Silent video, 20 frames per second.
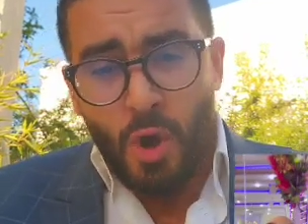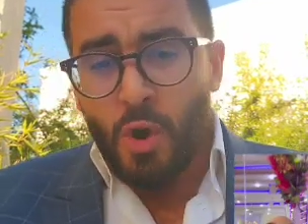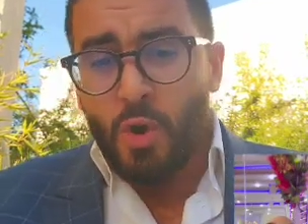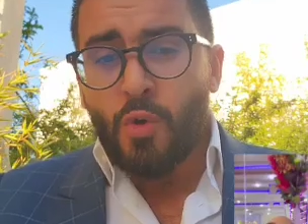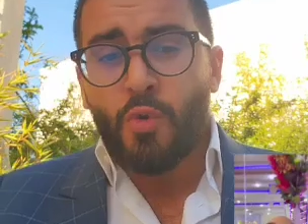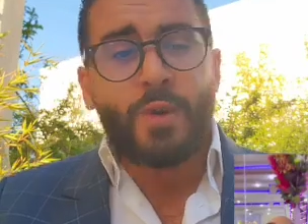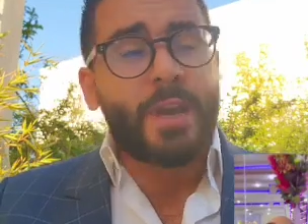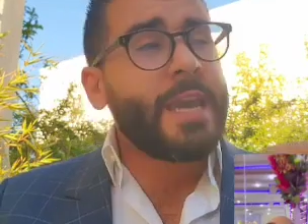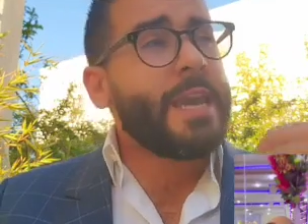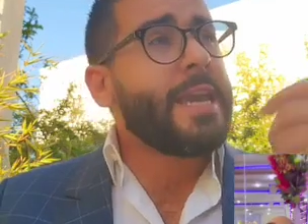
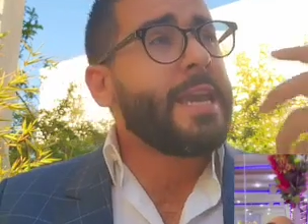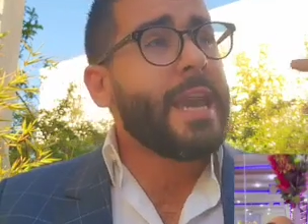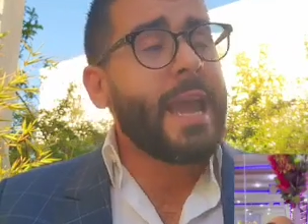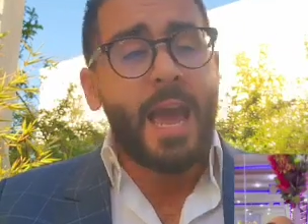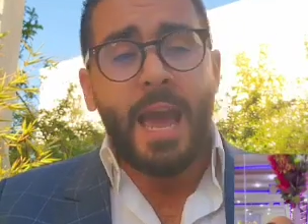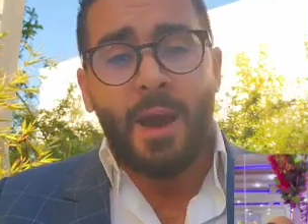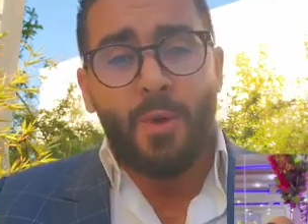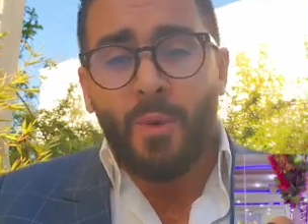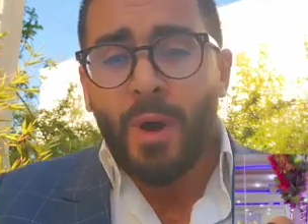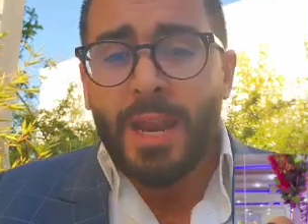وكي
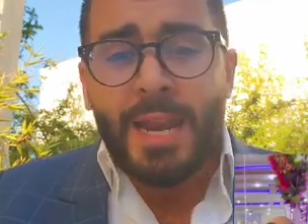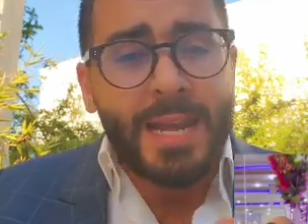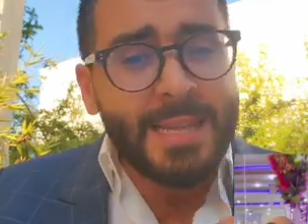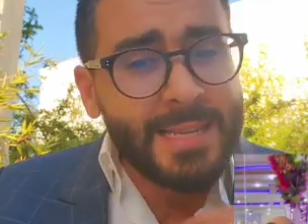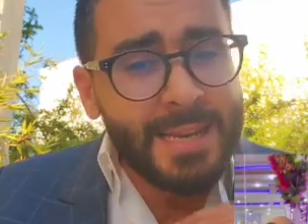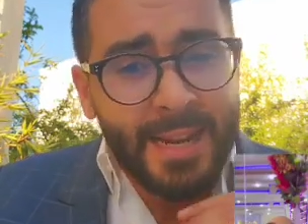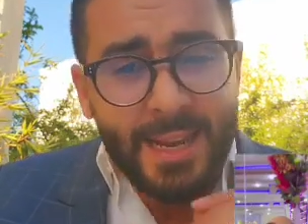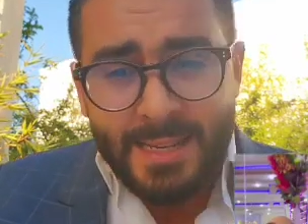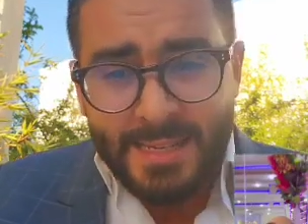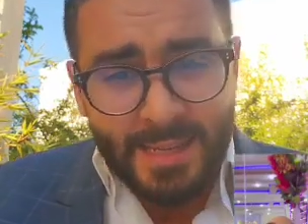وانا غادي
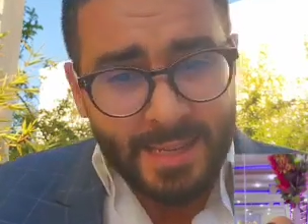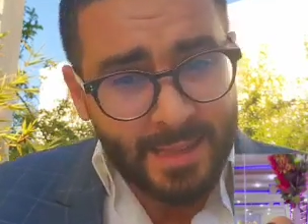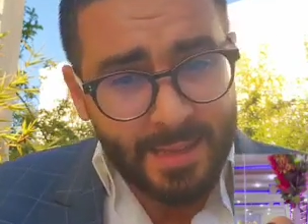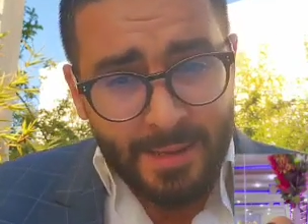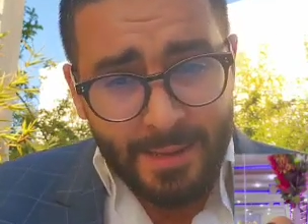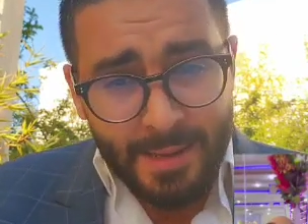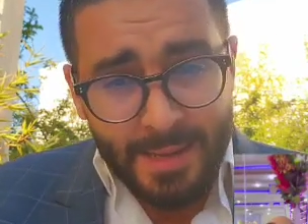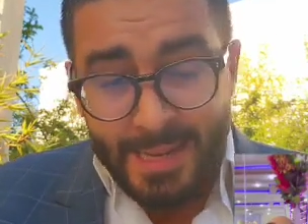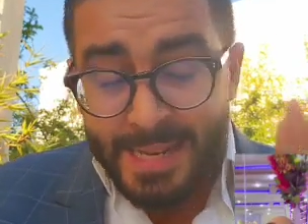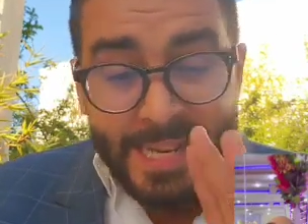نقصد
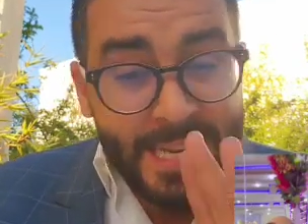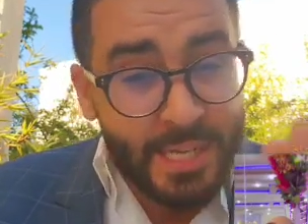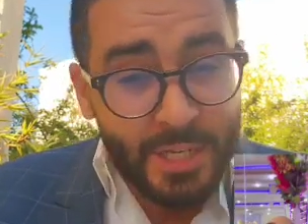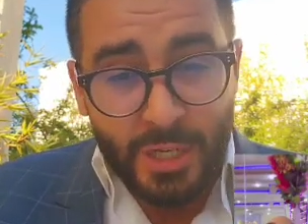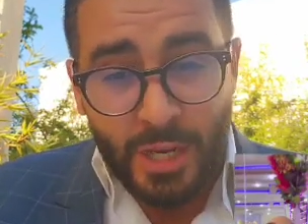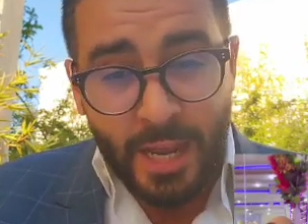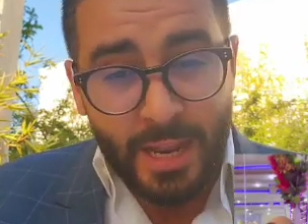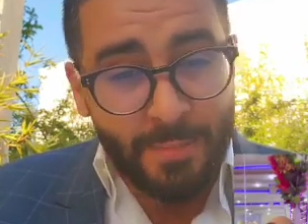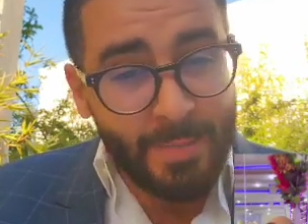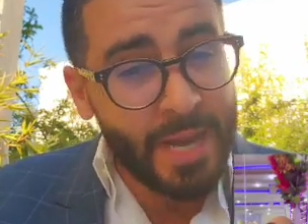
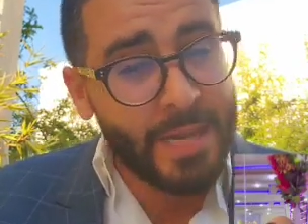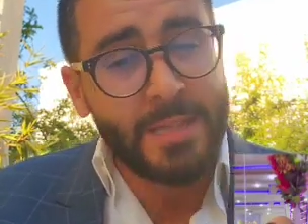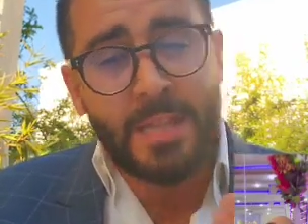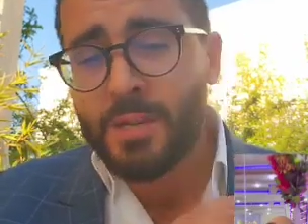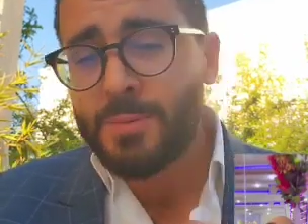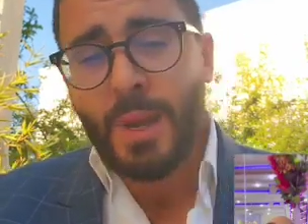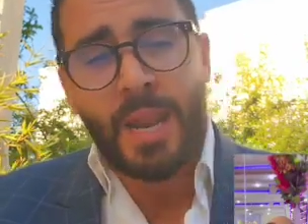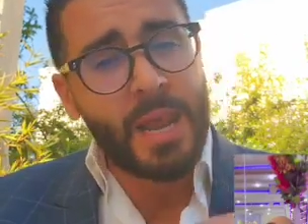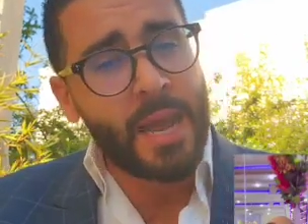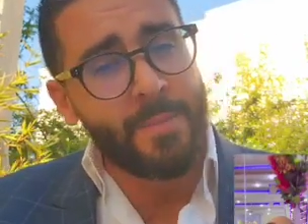نيشان ما نديرش
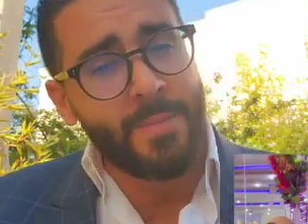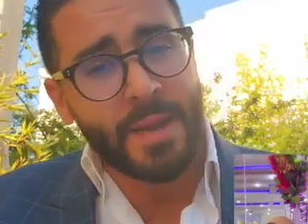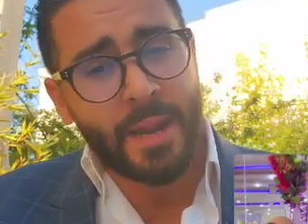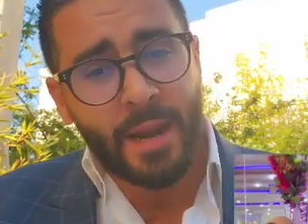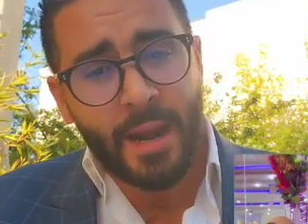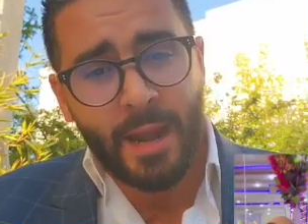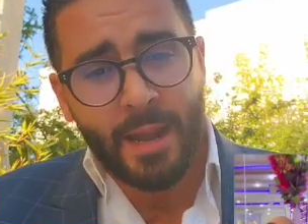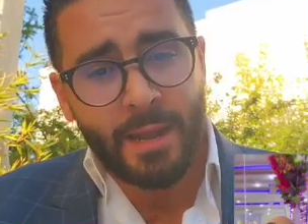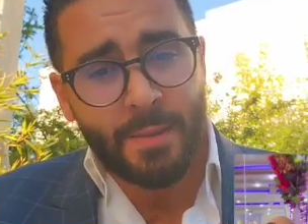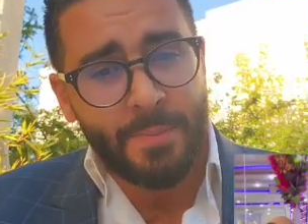بحال امين
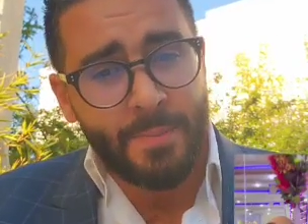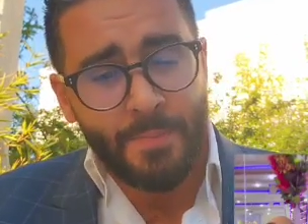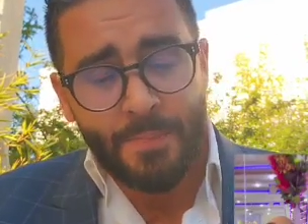راغب